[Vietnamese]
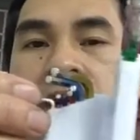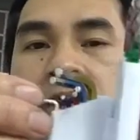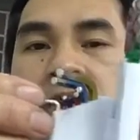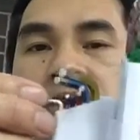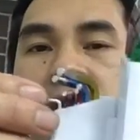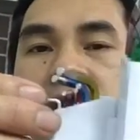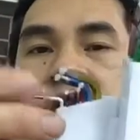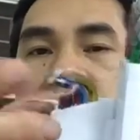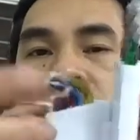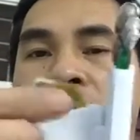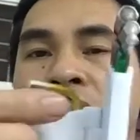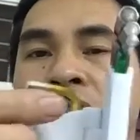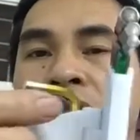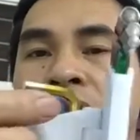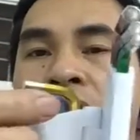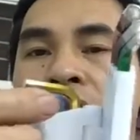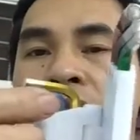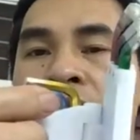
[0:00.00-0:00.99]
xoay sang
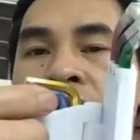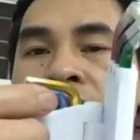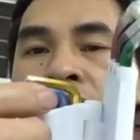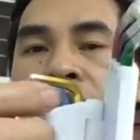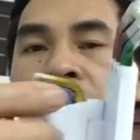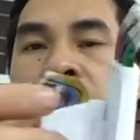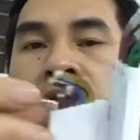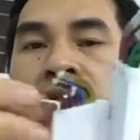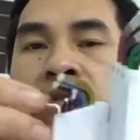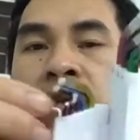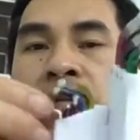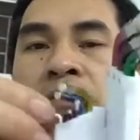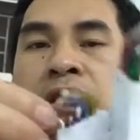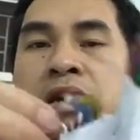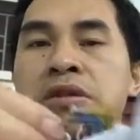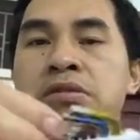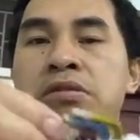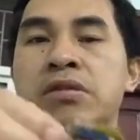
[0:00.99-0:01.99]
một góc nào đó rồi các
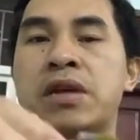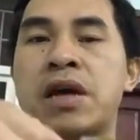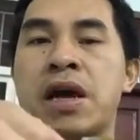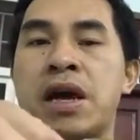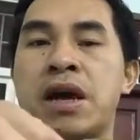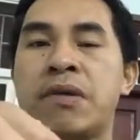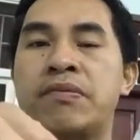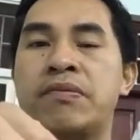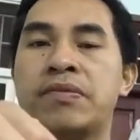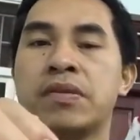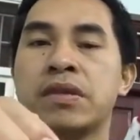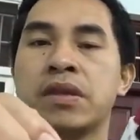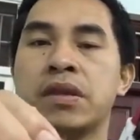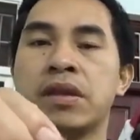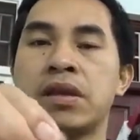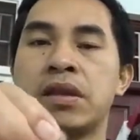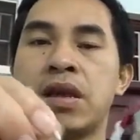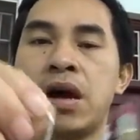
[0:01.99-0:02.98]
bạn rút ra.
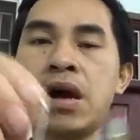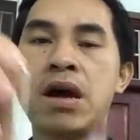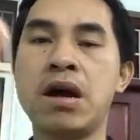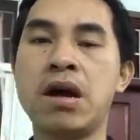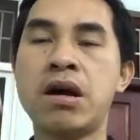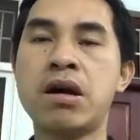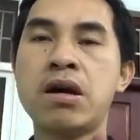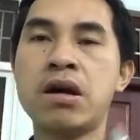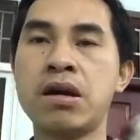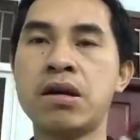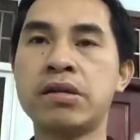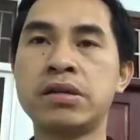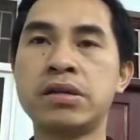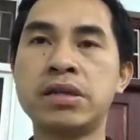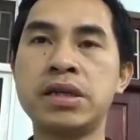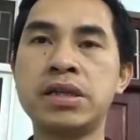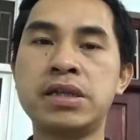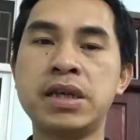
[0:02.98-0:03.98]
Đó,
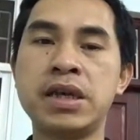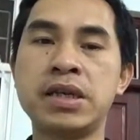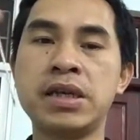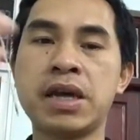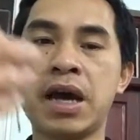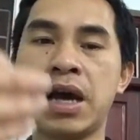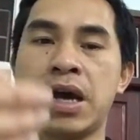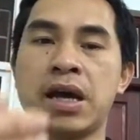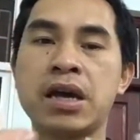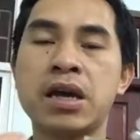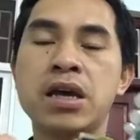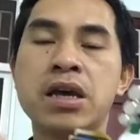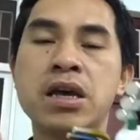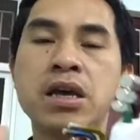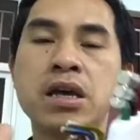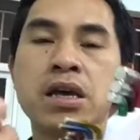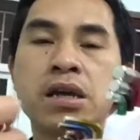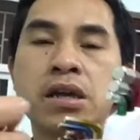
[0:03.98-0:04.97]
rất dễ dàng.
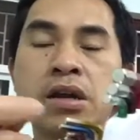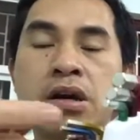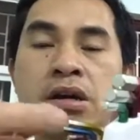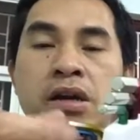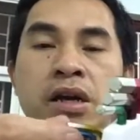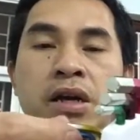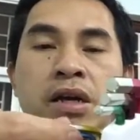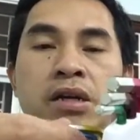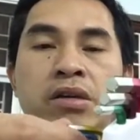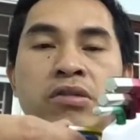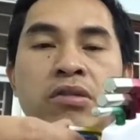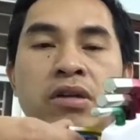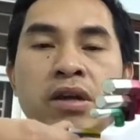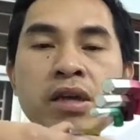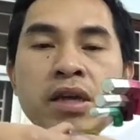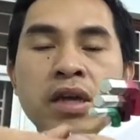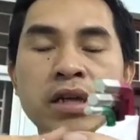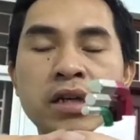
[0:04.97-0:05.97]
Đó là cỡ
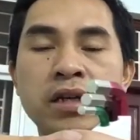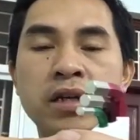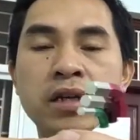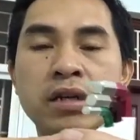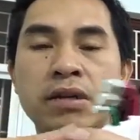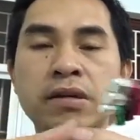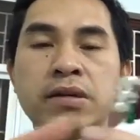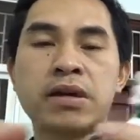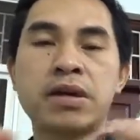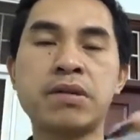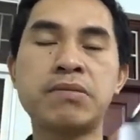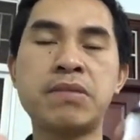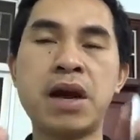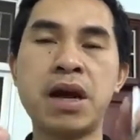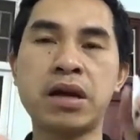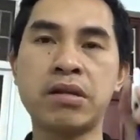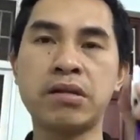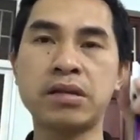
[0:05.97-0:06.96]
nhỏ nhất các
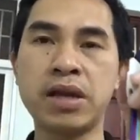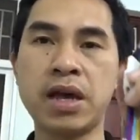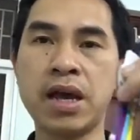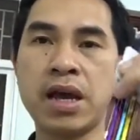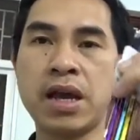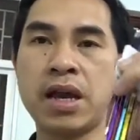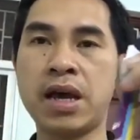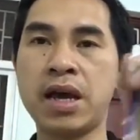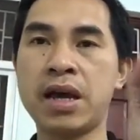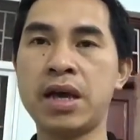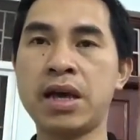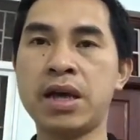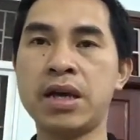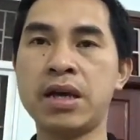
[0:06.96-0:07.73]
bạn có thể là